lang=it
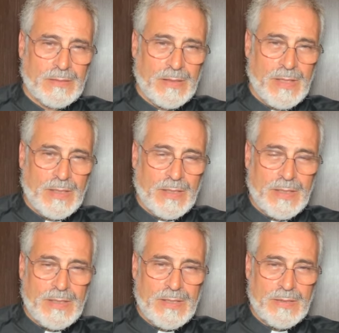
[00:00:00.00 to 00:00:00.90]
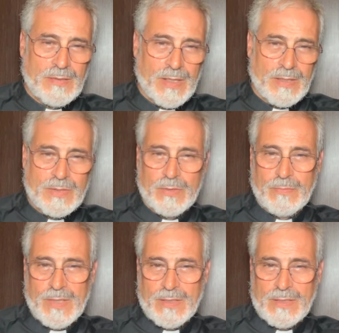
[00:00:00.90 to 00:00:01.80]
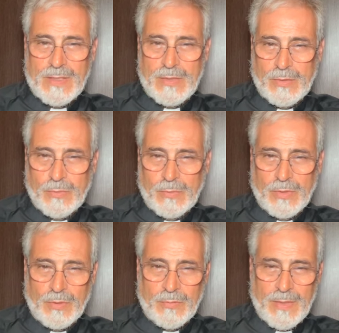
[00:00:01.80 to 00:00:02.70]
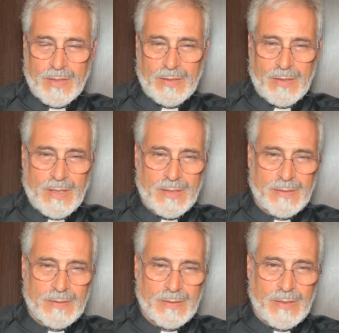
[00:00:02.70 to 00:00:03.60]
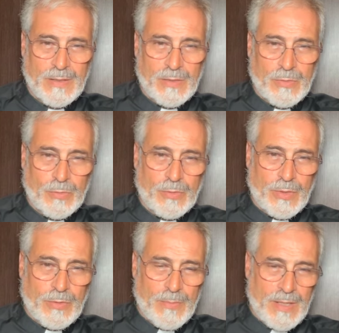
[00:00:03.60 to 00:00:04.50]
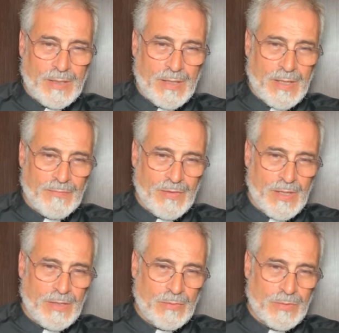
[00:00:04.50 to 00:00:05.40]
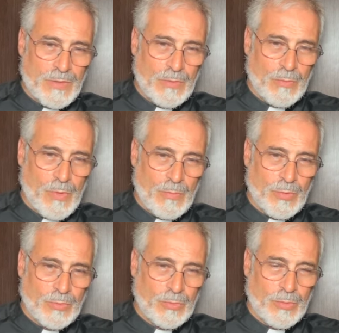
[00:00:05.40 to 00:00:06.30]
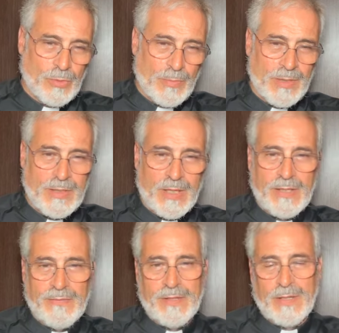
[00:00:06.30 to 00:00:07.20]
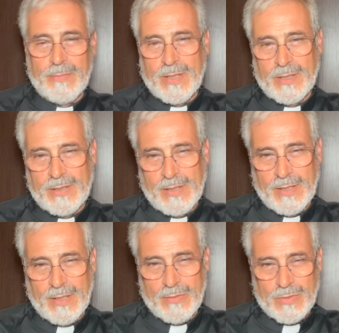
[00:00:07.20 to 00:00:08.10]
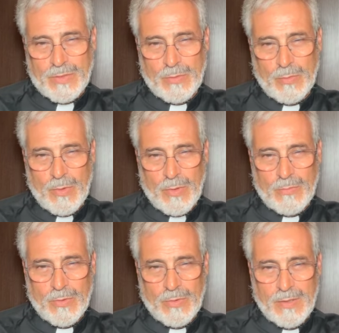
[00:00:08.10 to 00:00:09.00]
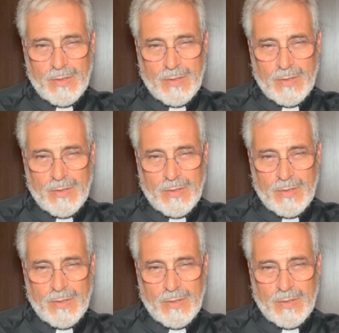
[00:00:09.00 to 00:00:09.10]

Il Cristo riassume in sé tutta l'umanità, tutta l'umanità viene da un solo uomo, tutta l'umanità deve ripartire da un solo uomo